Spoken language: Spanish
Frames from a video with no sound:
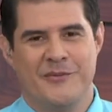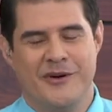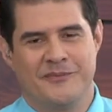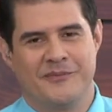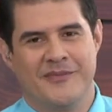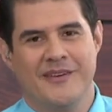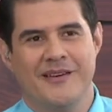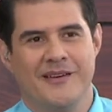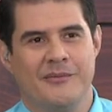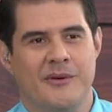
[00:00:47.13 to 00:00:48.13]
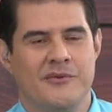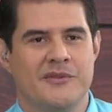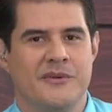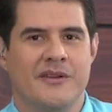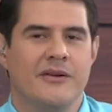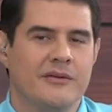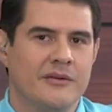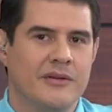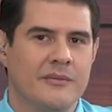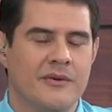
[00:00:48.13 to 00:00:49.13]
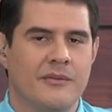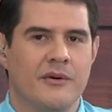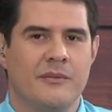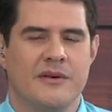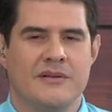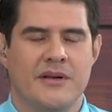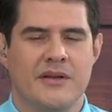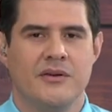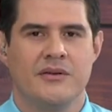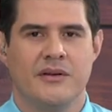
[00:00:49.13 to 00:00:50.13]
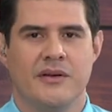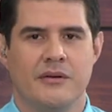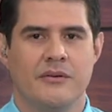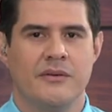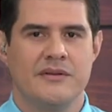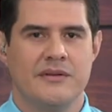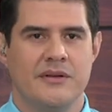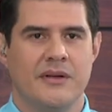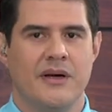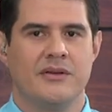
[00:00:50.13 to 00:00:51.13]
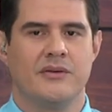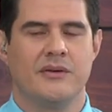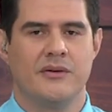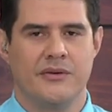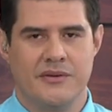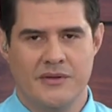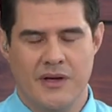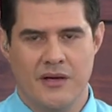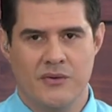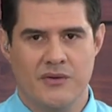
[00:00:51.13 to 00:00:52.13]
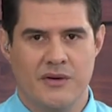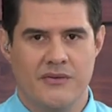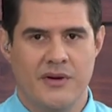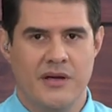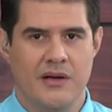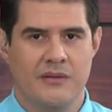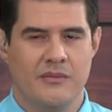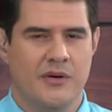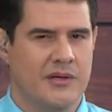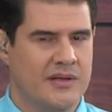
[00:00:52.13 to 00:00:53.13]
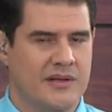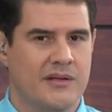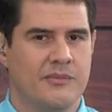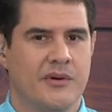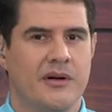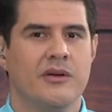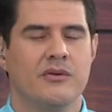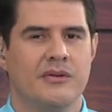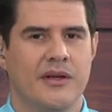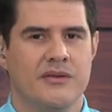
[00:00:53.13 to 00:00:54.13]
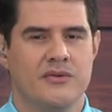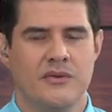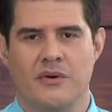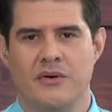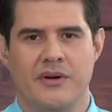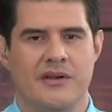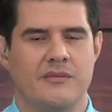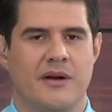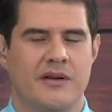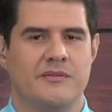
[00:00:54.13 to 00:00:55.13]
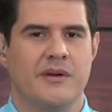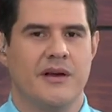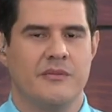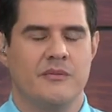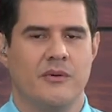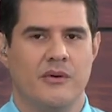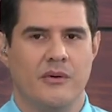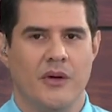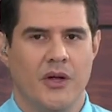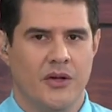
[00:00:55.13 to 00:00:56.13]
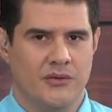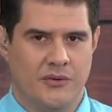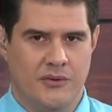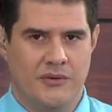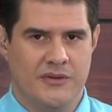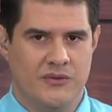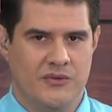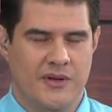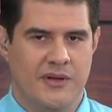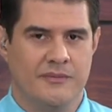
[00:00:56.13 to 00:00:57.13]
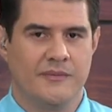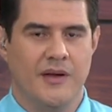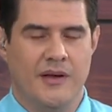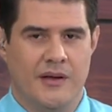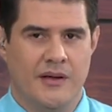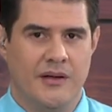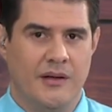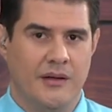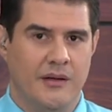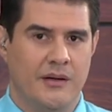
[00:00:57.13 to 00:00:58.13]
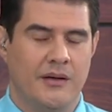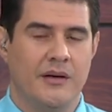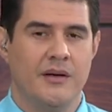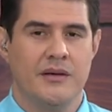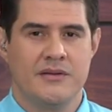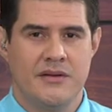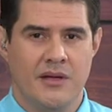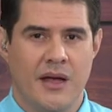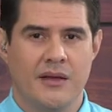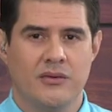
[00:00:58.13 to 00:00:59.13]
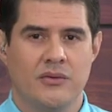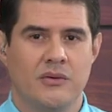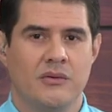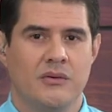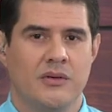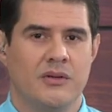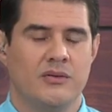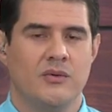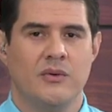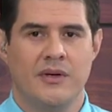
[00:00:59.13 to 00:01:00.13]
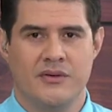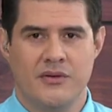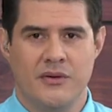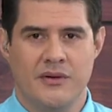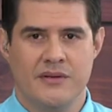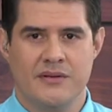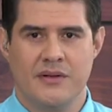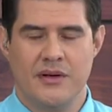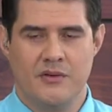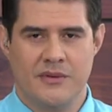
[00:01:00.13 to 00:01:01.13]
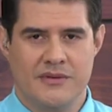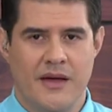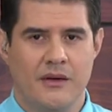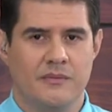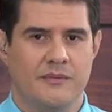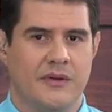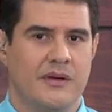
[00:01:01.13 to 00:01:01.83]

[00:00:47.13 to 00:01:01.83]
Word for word: Bueno, eh, vamos a pasar a un tema un poco más serio, tiene que ver con el sindicato de la Universidad de Costa Rica. Voy a tratar de poner en contexto y luego ellas van a explicarme un poco todo lo que sucede. Eh, el sindicato eh, tuvo elecciones el año pasado.